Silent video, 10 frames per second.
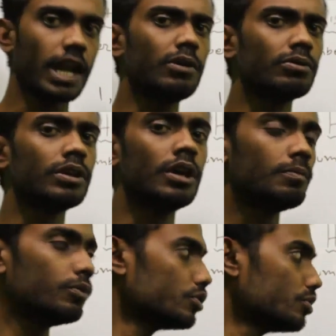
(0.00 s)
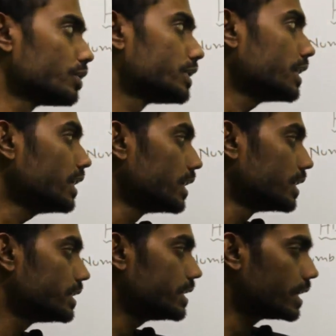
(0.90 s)
এখন প্রশ্ন হচ্ছে
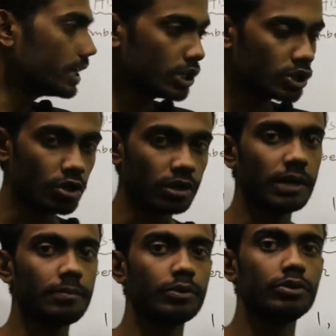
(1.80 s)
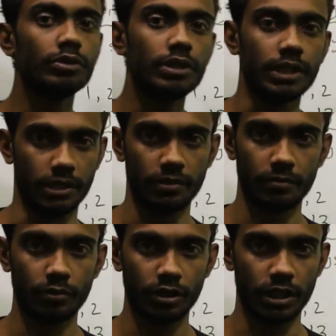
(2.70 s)
যে সংখ্যা পদ্ধতির
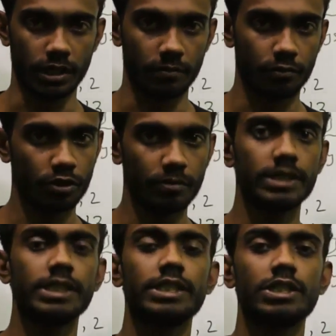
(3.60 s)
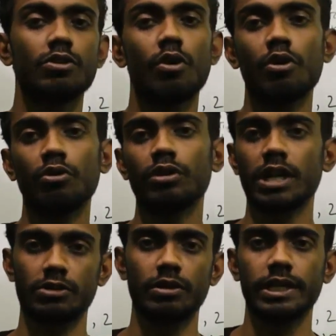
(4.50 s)
মধ্যে প্রথমে যে জিনিসটা
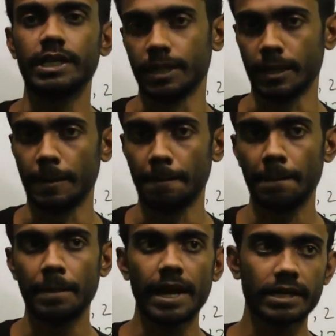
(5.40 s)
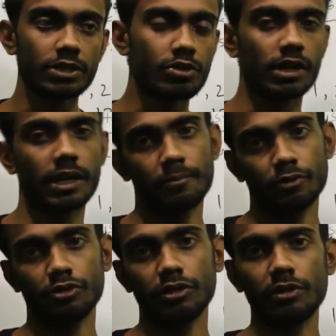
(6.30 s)
অঙ্কটা আসলে কি তো একটা সংখ্যা
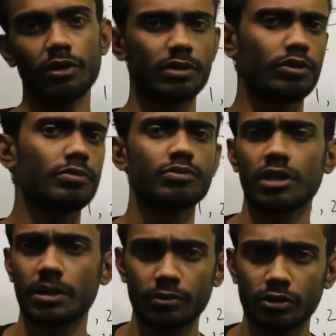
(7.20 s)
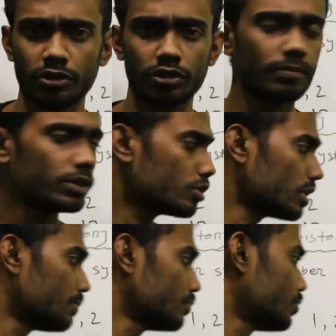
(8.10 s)
পদ্ধতি অনেক রকম সংখ্যা পদ্ধতি হতে পারে
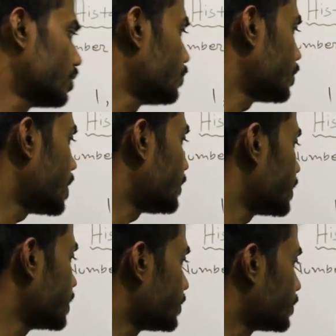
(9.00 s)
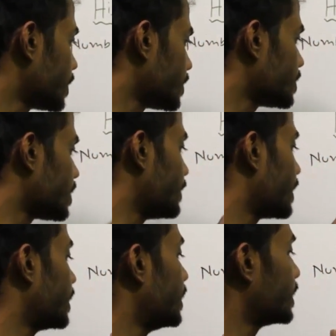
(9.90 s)
সংখ্যা পদ্ধতির মধ্যে আমাদের যেমন দেখা যাচ্ছে আমি
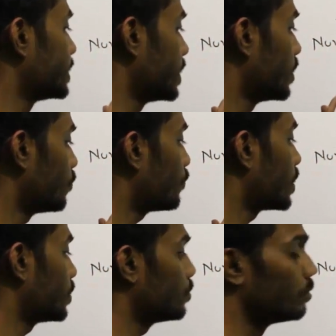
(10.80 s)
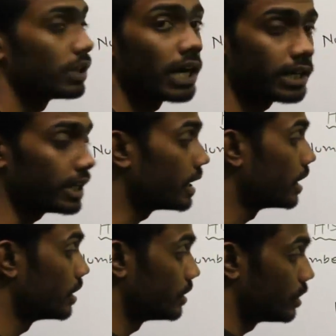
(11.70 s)
এখানে লিখেছি ওয়ান টু থার্টিন
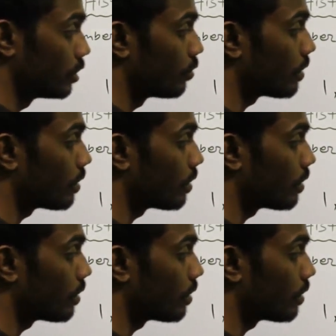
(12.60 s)
জিরো